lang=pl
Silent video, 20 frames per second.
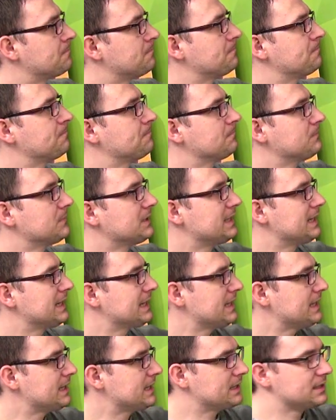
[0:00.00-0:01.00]
hm,
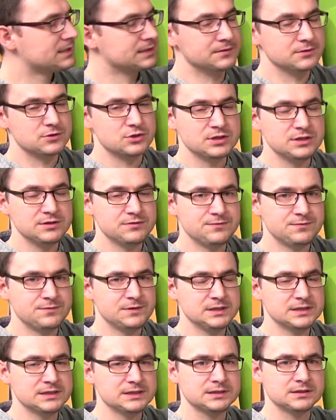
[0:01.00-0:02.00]
Lehrerin, czyli
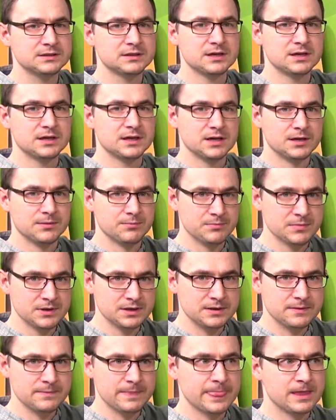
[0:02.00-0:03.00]
wir,
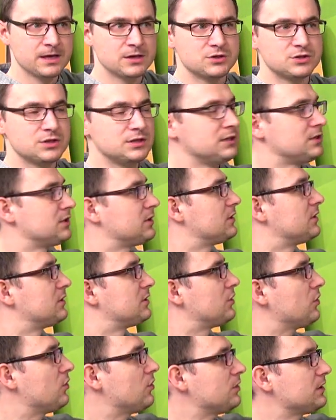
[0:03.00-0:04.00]
my, czyli
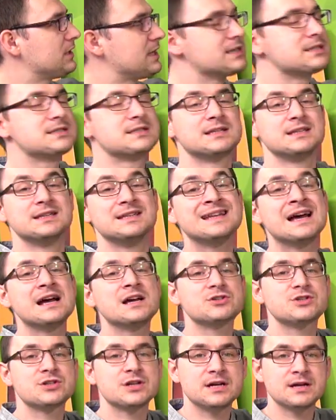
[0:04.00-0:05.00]
to jest
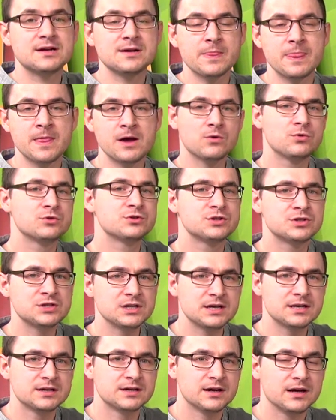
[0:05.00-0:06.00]
nasza
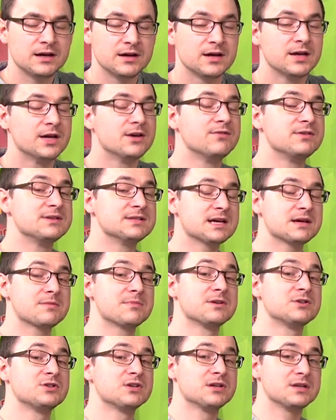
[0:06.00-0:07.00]
nauczycielka. Więc jak
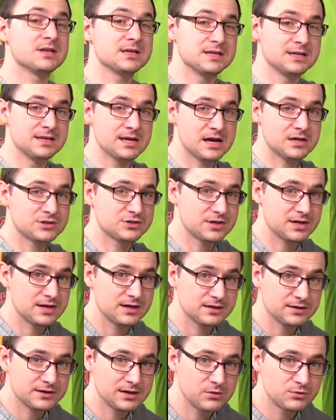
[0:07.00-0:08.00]
będzie nasza
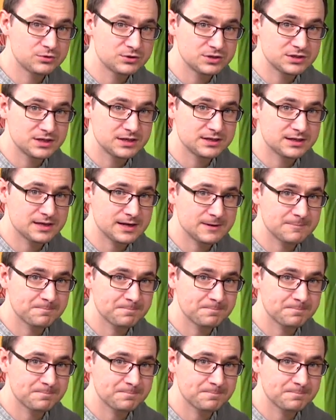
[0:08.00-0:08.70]
nauczycielka?